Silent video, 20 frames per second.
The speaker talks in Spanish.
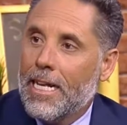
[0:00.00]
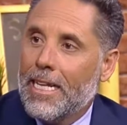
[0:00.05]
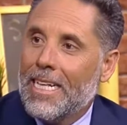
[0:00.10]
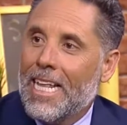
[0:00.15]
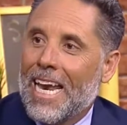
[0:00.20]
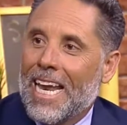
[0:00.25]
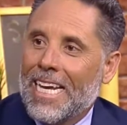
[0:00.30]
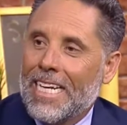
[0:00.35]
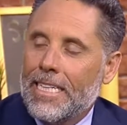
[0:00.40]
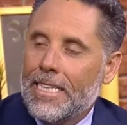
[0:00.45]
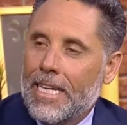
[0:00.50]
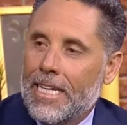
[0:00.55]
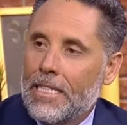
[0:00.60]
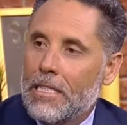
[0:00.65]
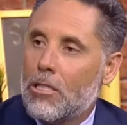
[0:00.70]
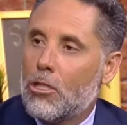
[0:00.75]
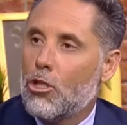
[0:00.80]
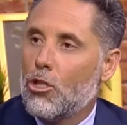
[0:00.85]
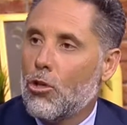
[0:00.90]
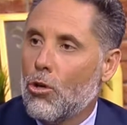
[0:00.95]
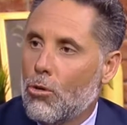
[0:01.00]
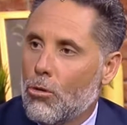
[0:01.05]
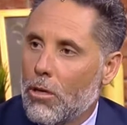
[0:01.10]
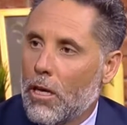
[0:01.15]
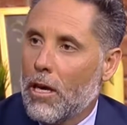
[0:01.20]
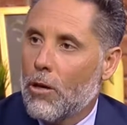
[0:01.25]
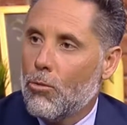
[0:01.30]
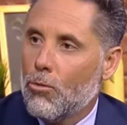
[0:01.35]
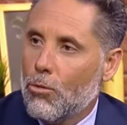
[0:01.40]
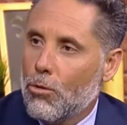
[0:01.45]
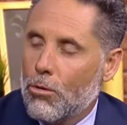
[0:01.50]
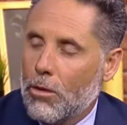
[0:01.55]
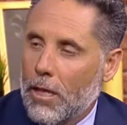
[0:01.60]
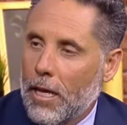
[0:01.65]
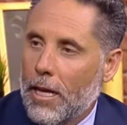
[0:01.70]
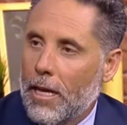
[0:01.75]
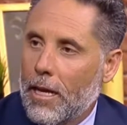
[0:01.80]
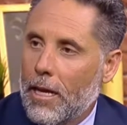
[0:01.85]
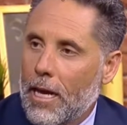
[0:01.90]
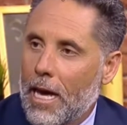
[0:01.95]
de la intención que uno
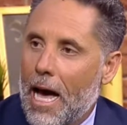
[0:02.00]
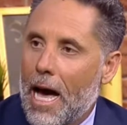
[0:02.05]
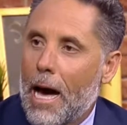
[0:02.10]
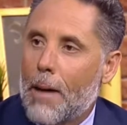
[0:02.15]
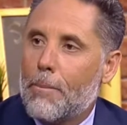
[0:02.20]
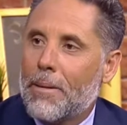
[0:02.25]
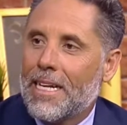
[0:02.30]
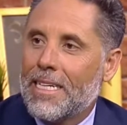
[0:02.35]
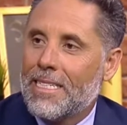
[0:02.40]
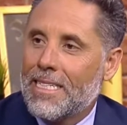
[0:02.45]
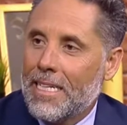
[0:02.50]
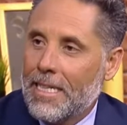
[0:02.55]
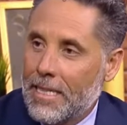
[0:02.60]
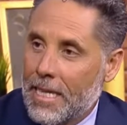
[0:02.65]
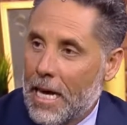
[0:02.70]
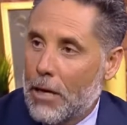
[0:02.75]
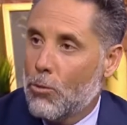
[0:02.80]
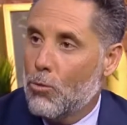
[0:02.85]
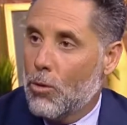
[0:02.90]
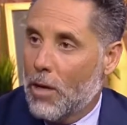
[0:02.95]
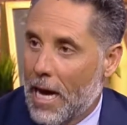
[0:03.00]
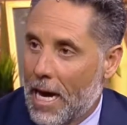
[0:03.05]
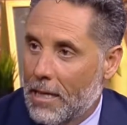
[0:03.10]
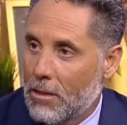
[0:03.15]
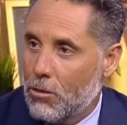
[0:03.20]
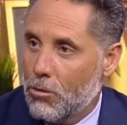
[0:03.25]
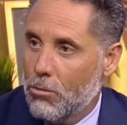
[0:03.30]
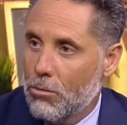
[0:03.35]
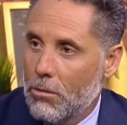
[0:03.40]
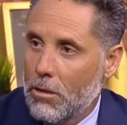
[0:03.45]
tiene a presentar un caso